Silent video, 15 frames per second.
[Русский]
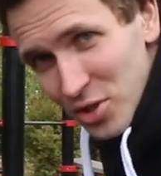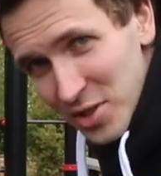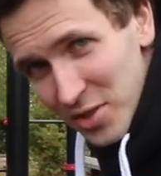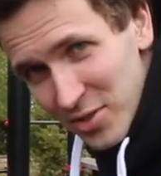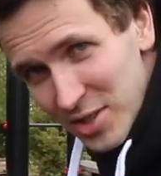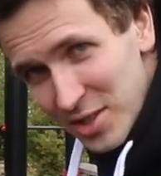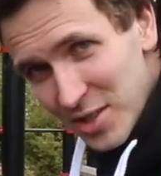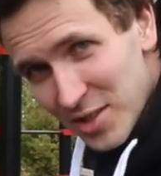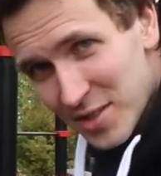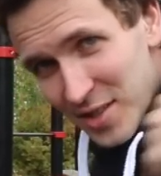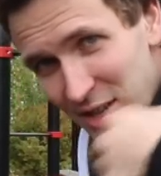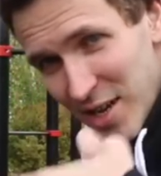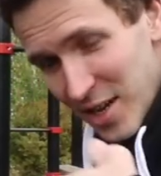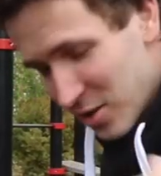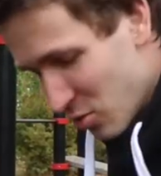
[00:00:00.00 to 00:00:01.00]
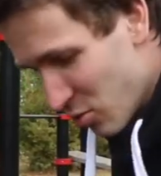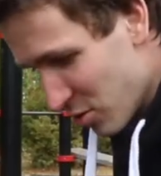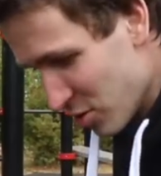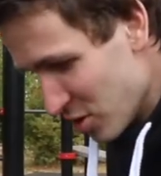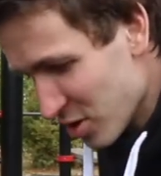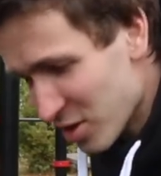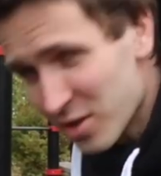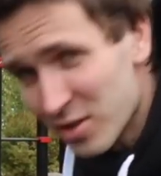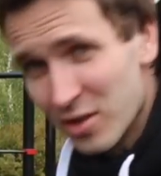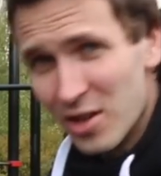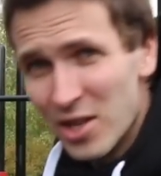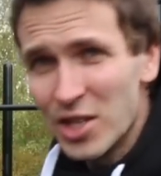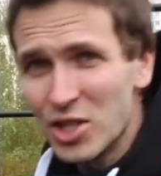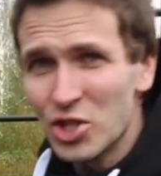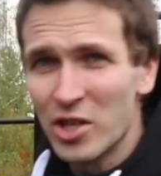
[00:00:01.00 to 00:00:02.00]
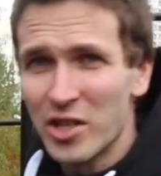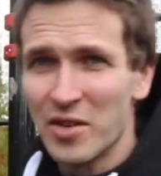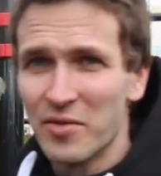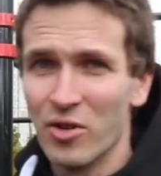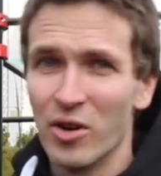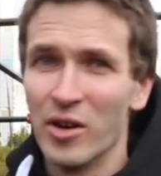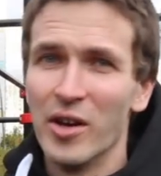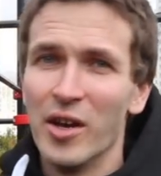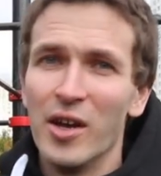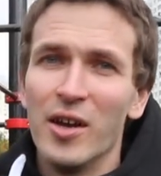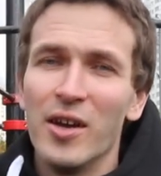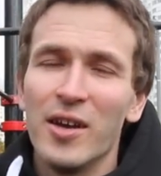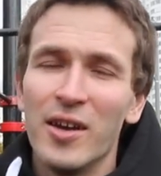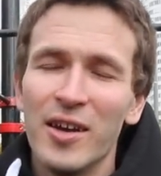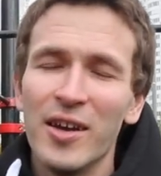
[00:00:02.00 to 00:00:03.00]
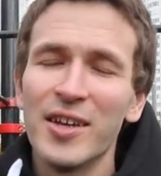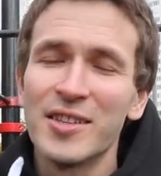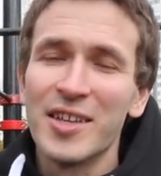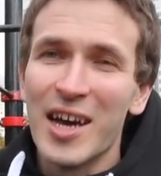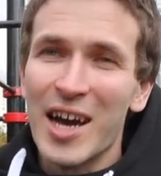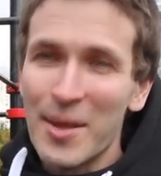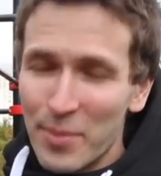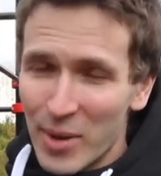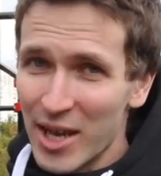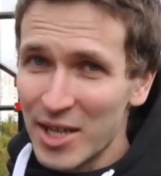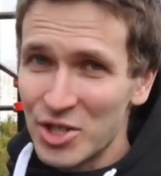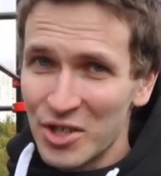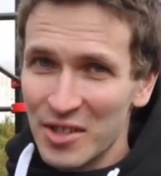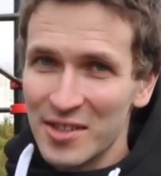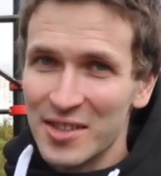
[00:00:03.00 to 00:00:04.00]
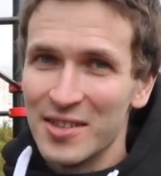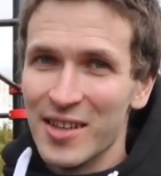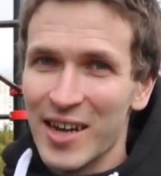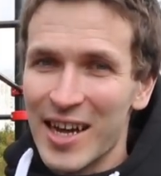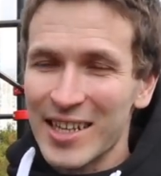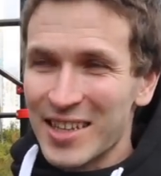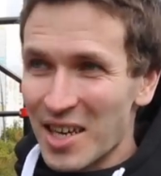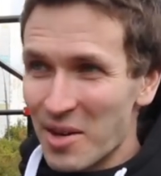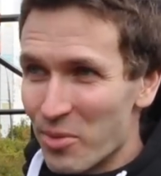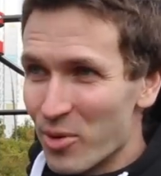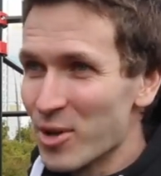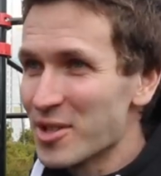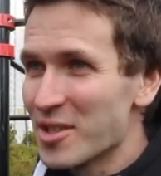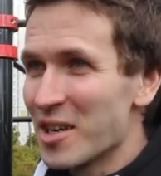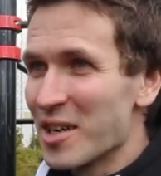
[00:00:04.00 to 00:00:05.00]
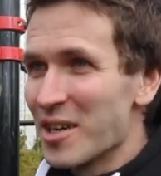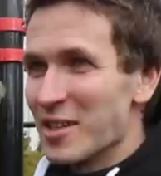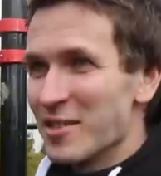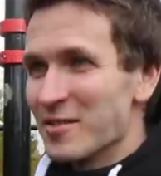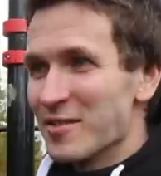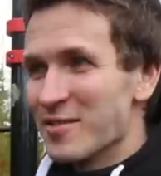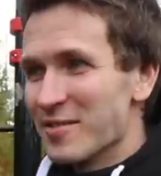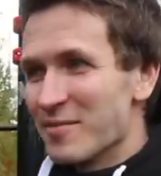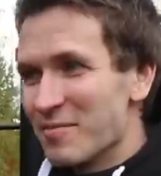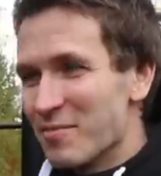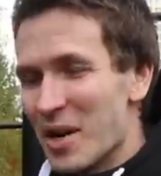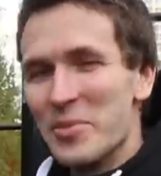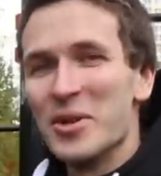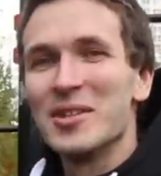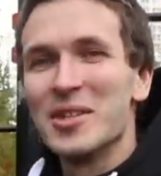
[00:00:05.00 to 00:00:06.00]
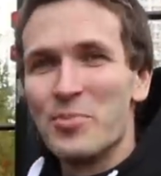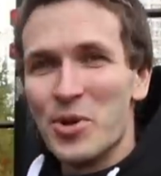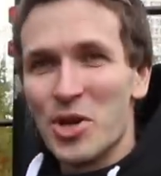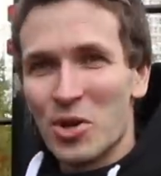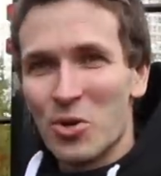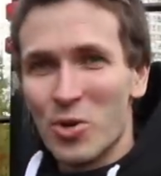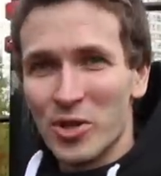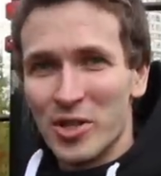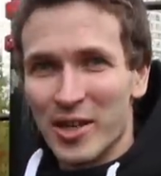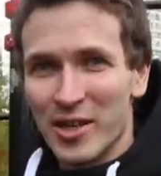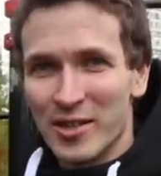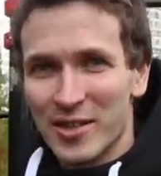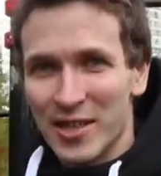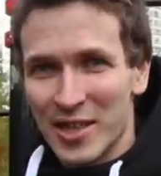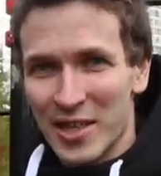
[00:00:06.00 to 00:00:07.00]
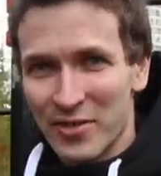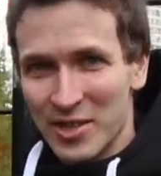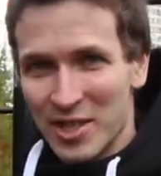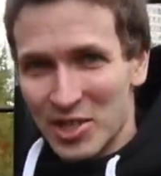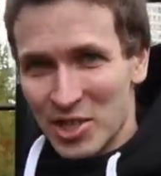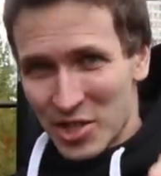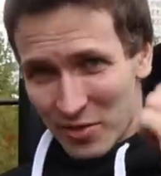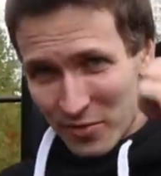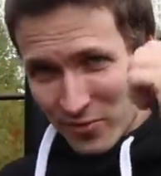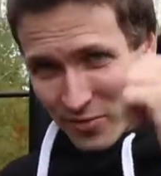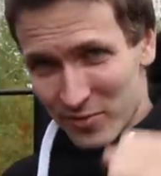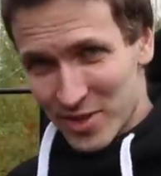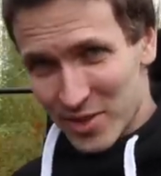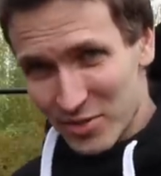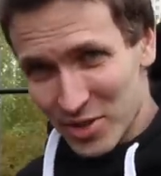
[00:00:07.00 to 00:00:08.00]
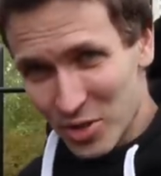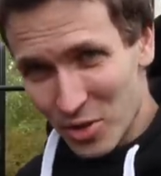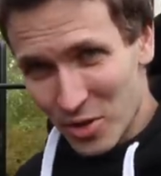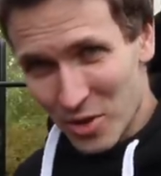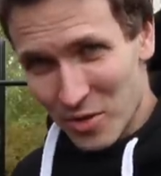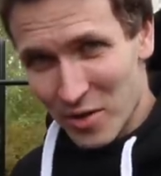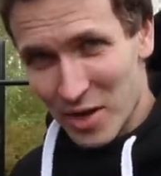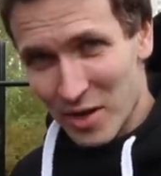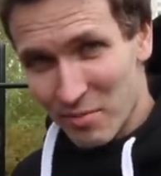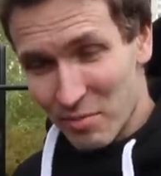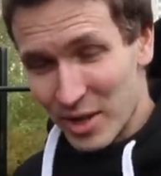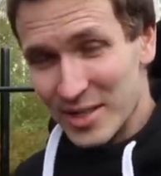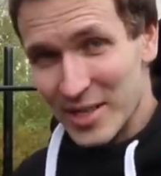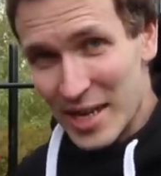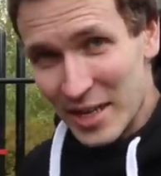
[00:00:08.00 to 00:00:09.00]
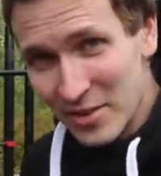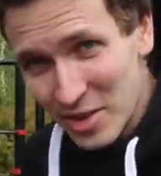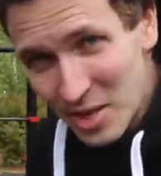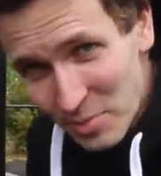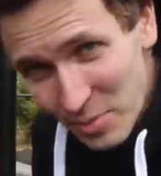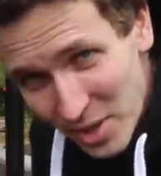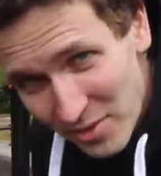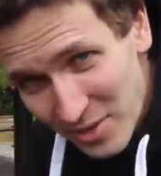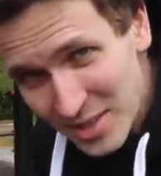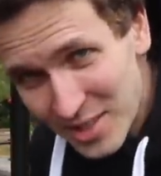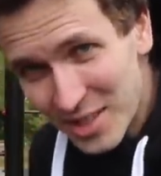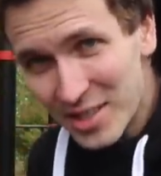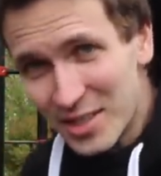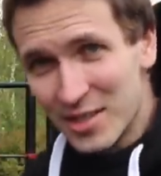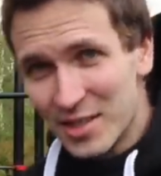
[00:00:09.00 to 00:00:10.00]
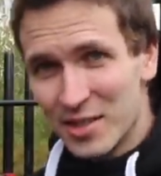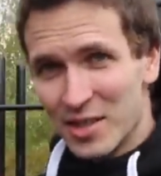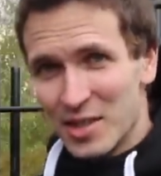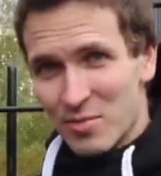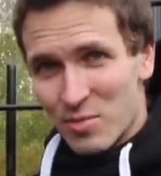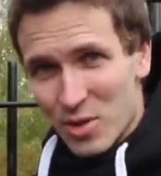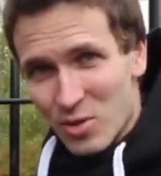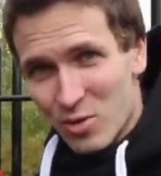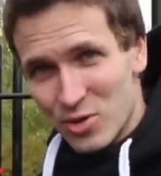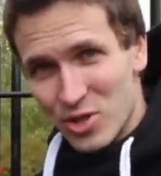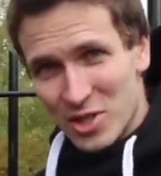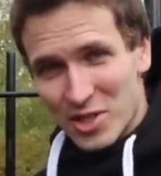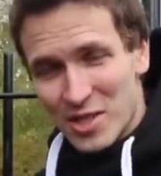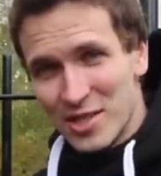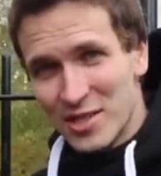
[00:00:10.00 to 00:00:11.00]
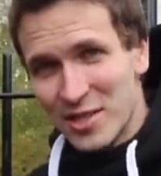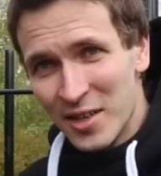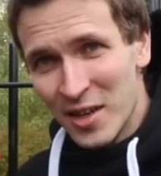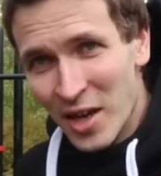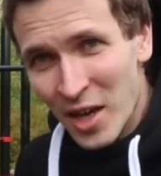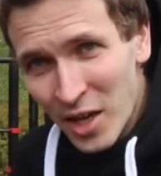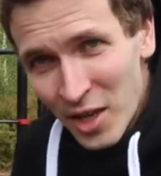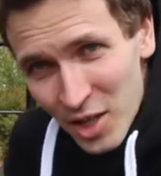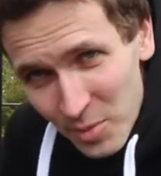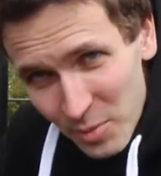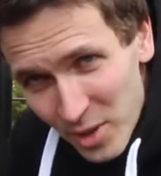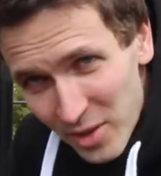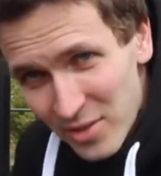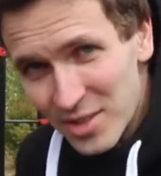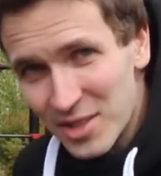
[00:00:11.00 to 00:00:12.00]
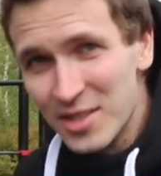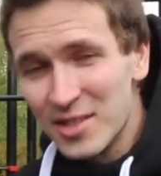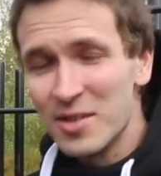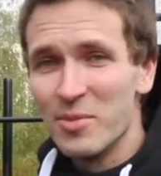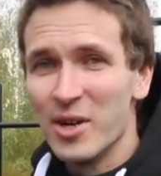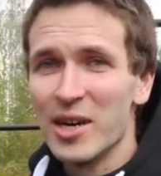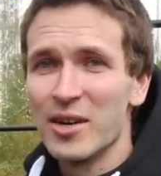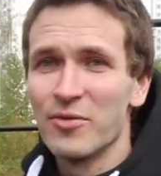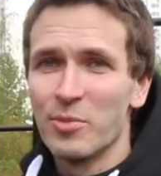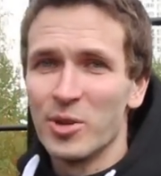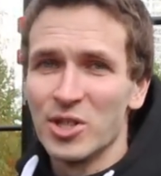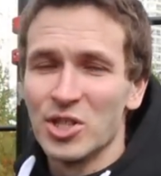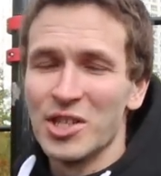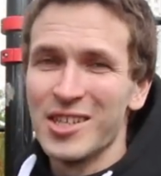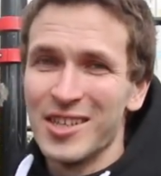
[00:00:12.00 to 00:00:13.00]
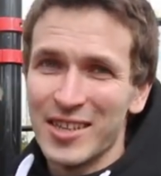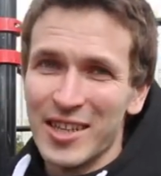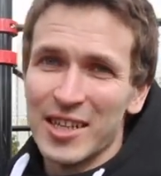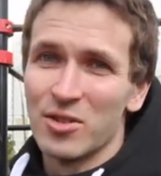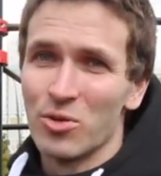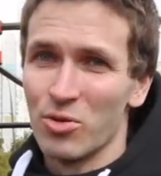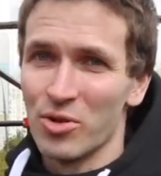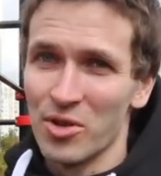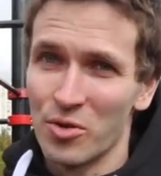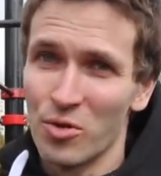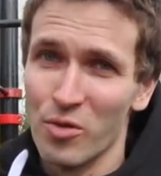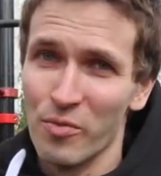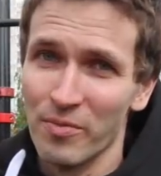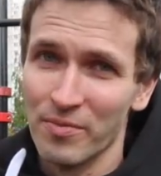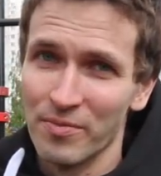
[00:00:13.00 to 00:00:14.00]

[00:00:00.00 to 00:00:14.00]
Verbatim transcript: завести за турник, лечь на него, это, опять же, отработка момента перехода, когда вы должны с высокого подтягивания перевестись прокрутить кисти и перевести себя в положение над турником.